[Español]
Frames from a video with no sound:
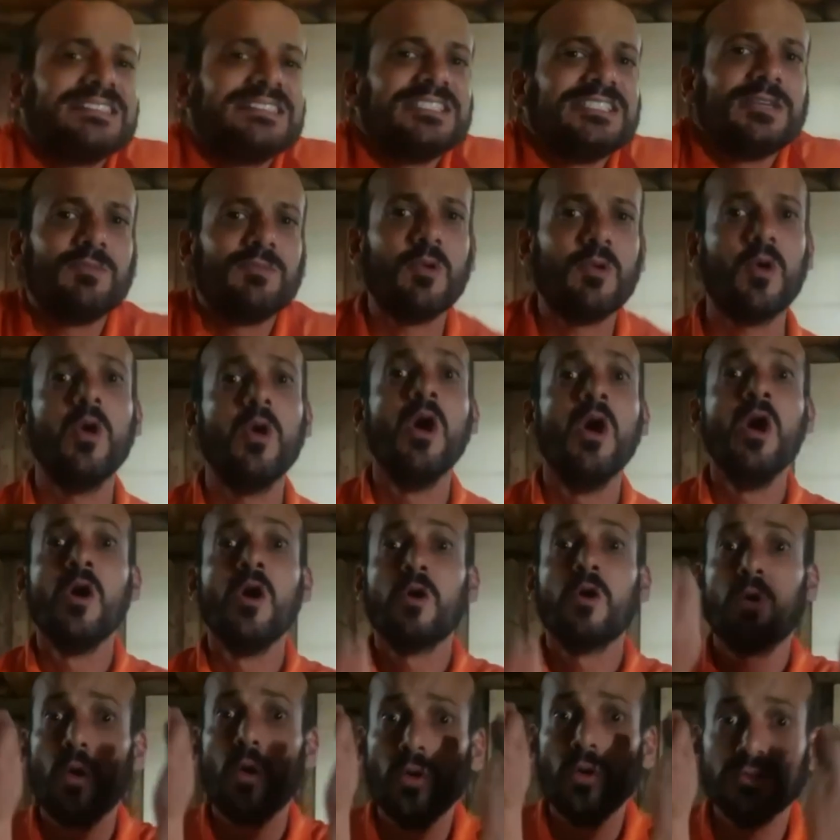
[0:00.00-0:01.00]
máximo,
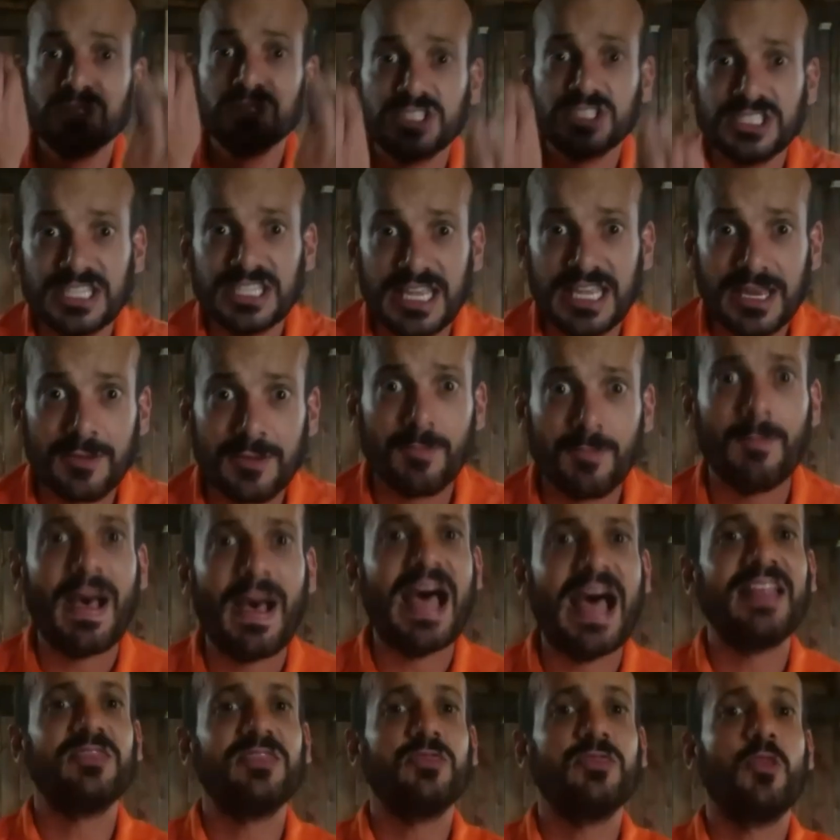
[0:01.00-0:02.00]

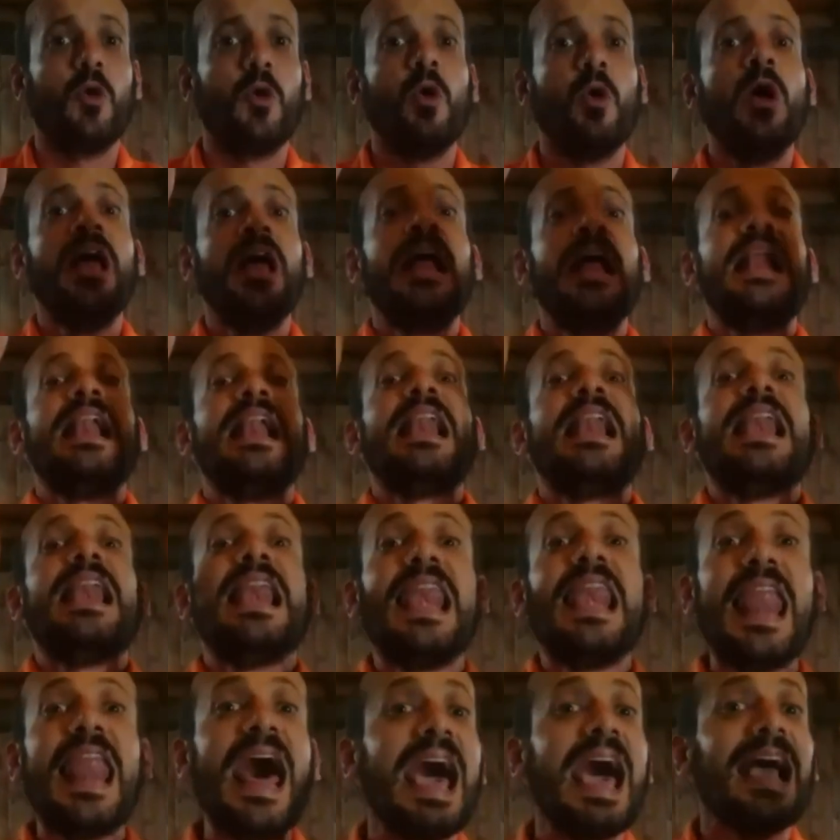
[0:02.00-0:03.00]
conservando
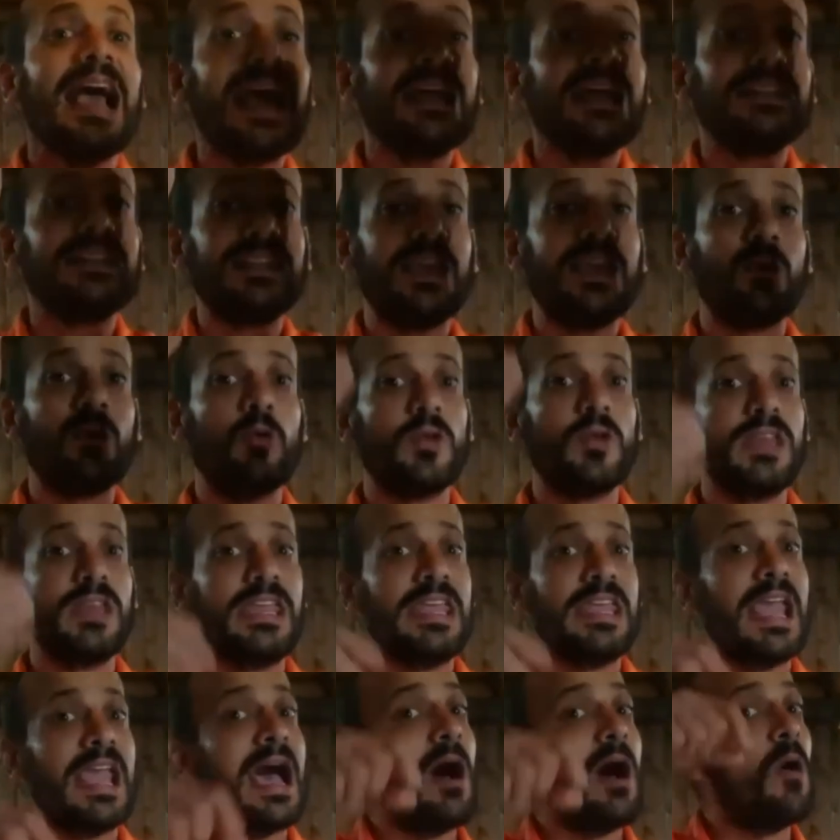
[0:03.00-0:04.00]
la
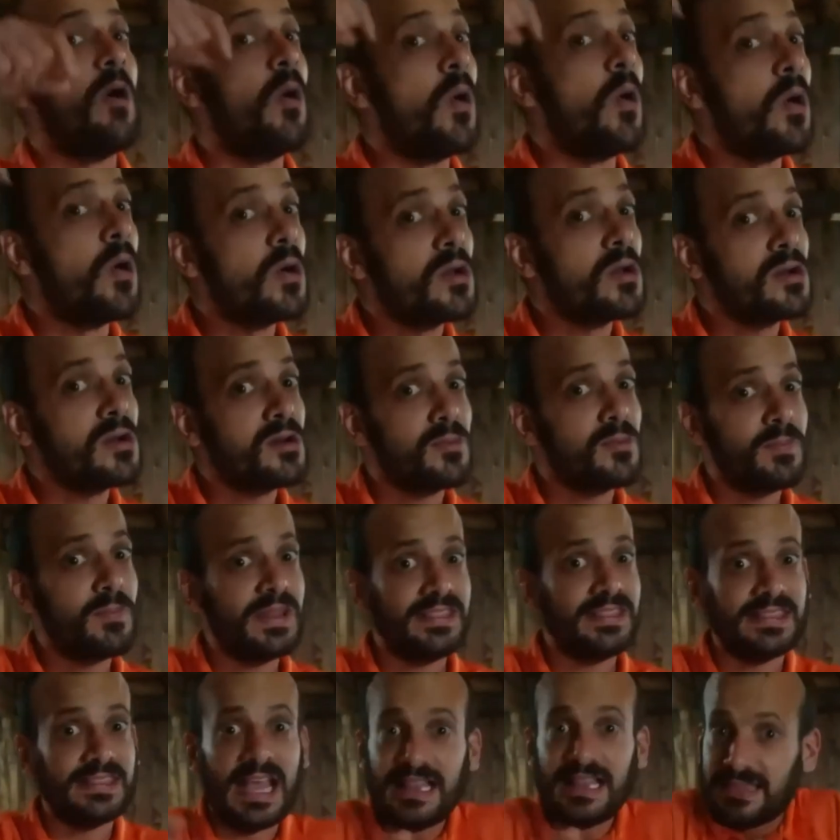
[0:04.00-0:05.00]
categoría
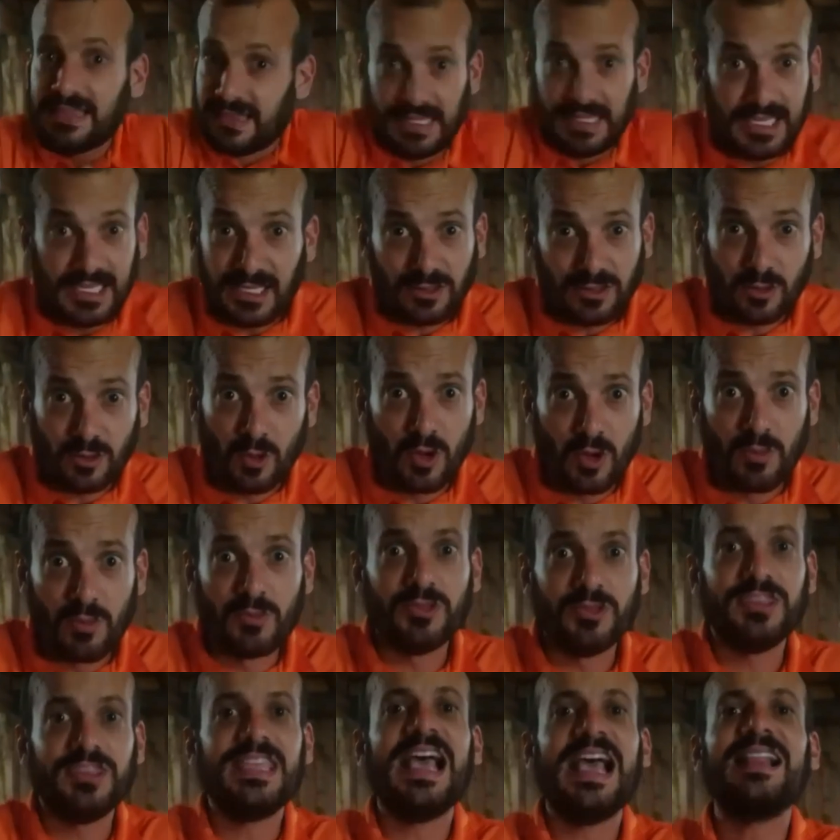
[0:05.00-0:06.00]
orbital título
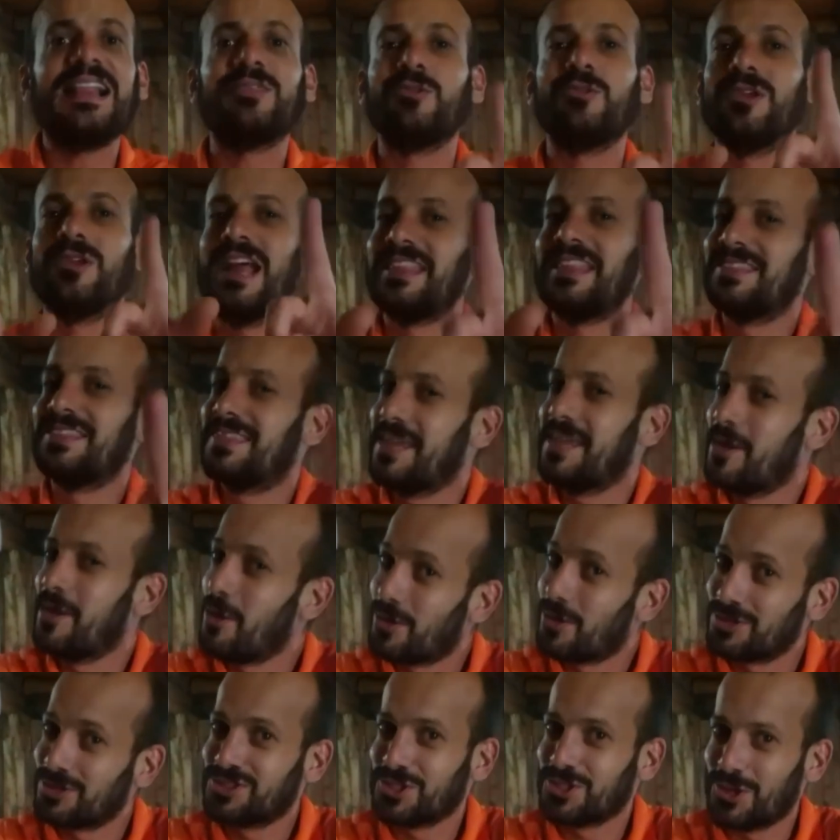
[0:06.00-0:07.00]
mundial durante
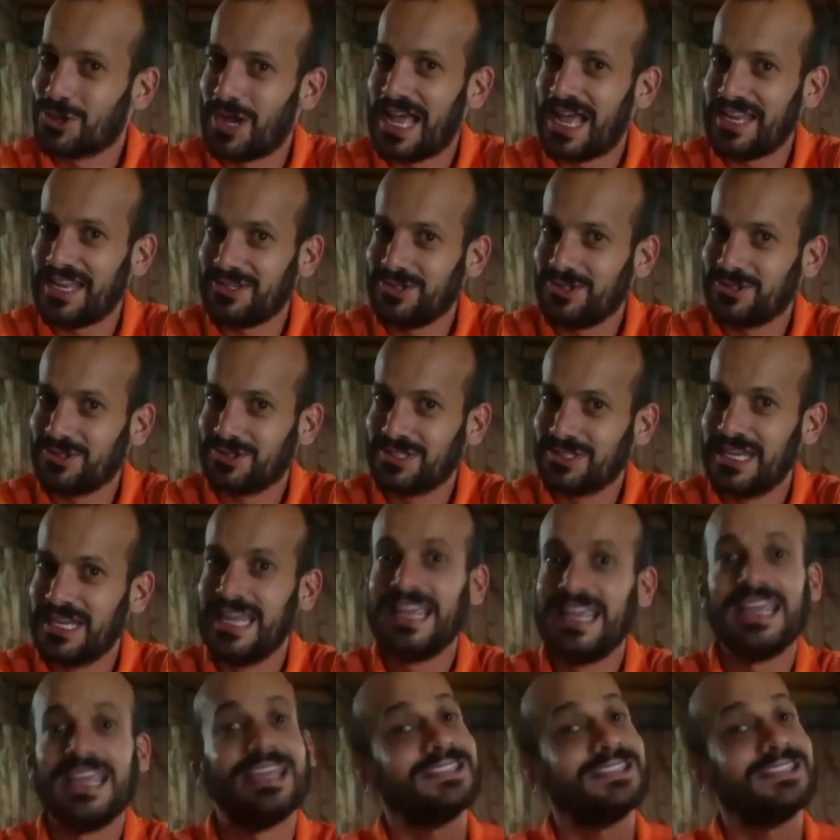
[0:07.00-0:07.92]
ocho años.